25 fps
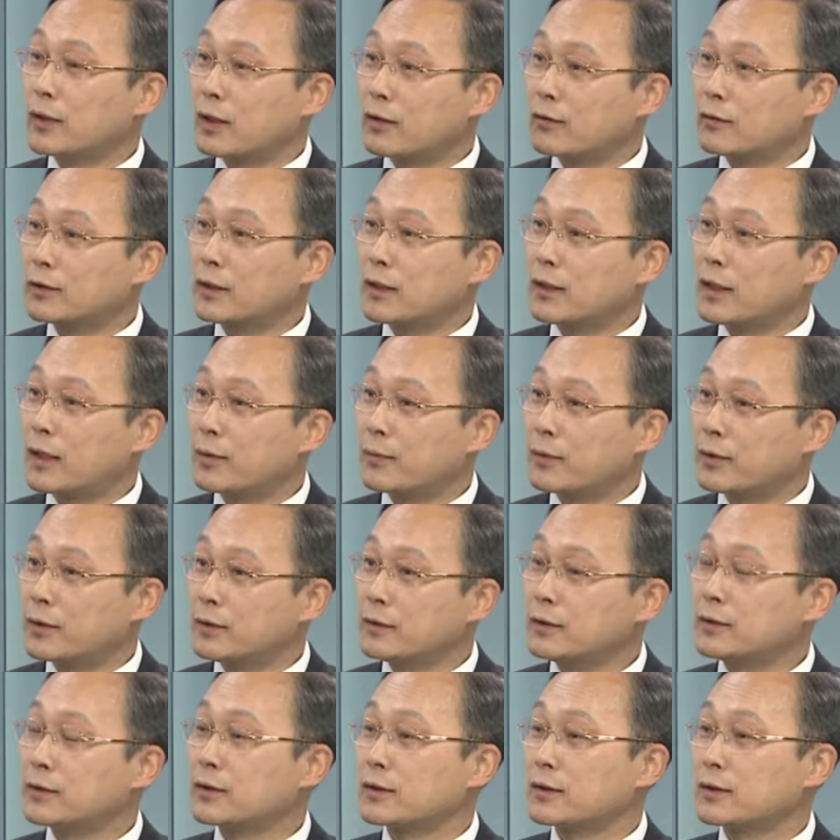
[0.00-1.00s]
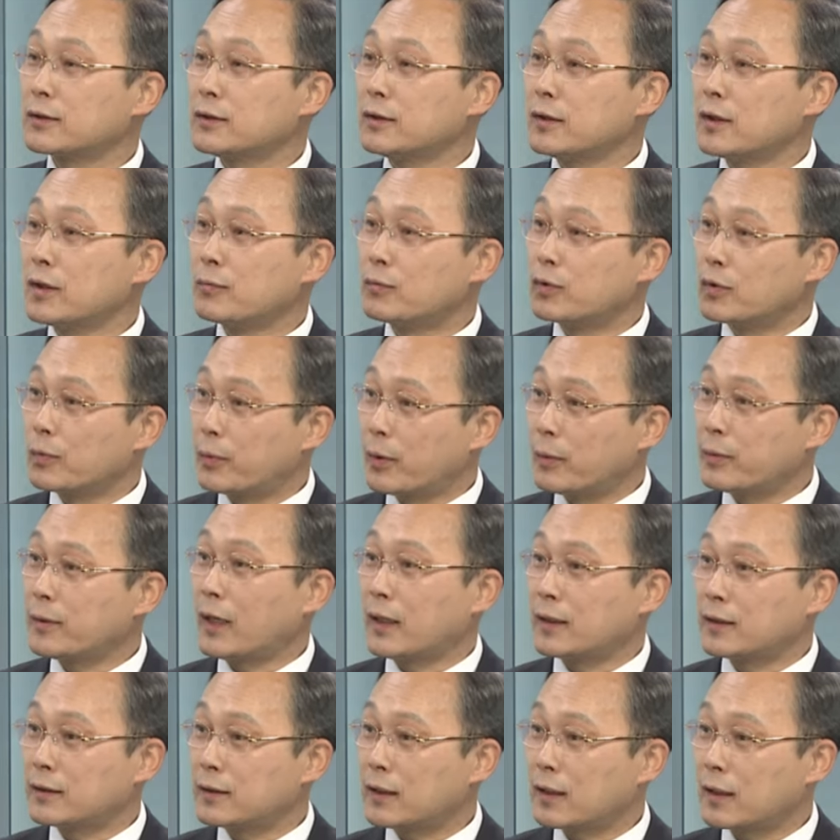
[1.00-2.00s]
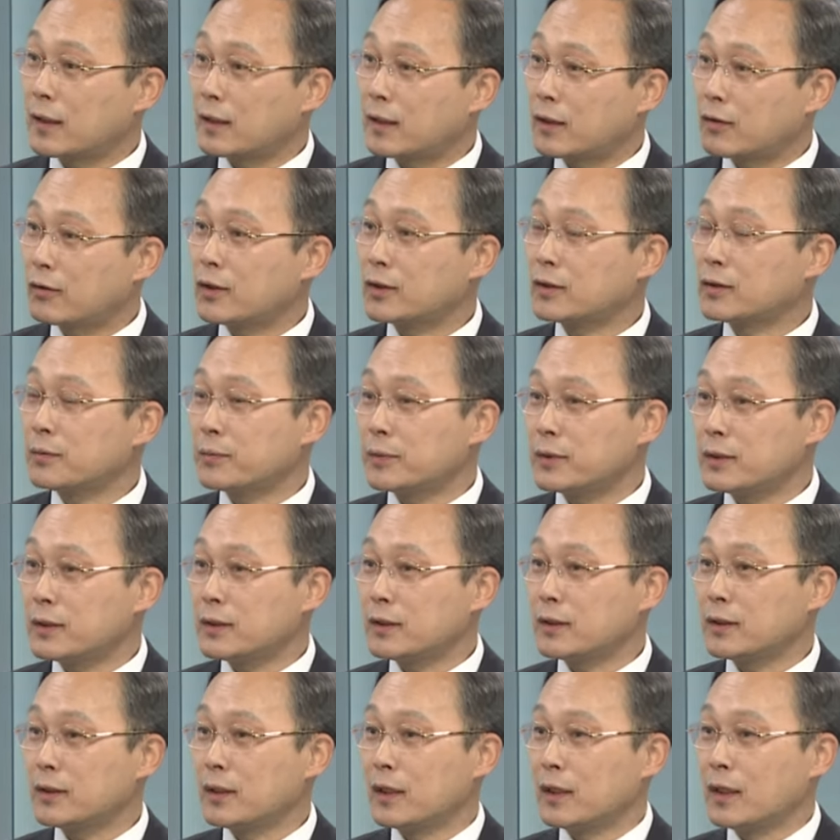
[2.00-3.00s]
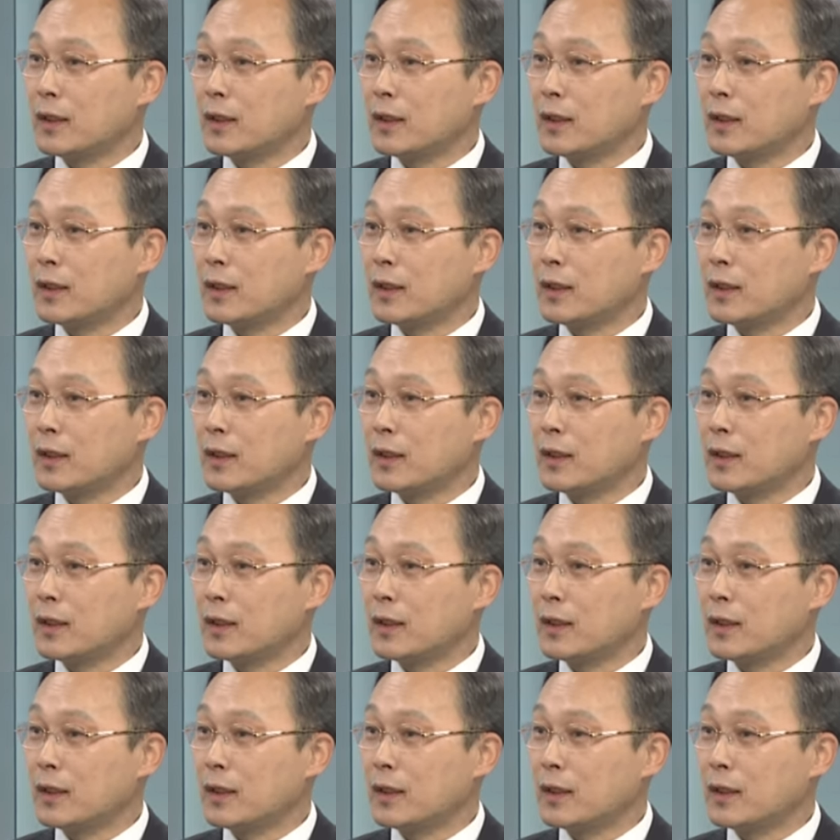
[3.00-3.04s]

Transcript: 간호사가 하면은 그것은 불법이 아니다라고 해서 미리